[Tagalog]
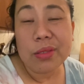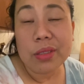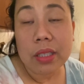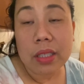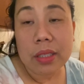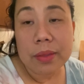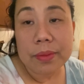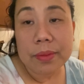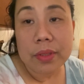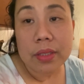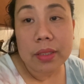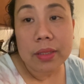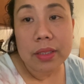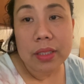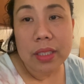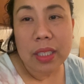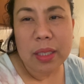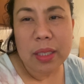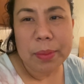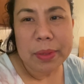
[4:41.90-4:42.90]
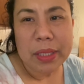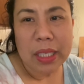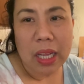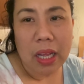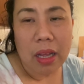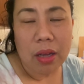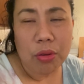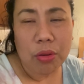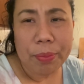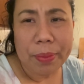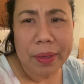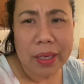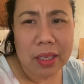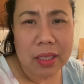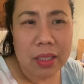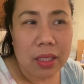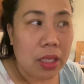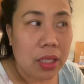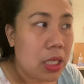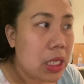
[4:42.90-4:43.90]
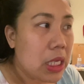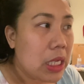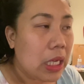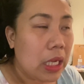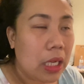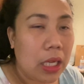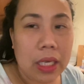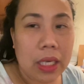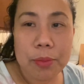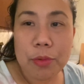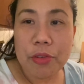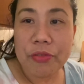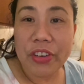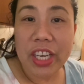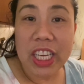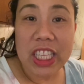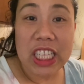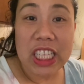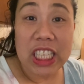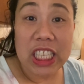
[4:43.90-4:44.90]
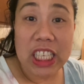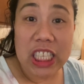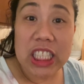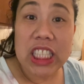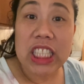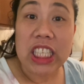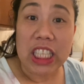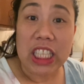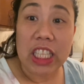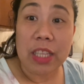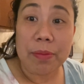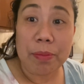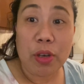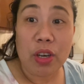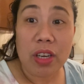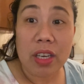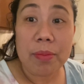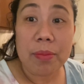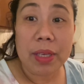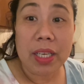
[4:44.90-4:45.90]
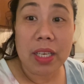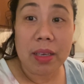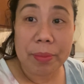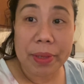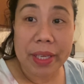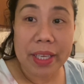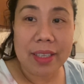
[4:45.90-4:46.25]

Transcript: so tatabad na nga ako. Parang, alam yung feeling ng init-init pero ang lamig-lamig.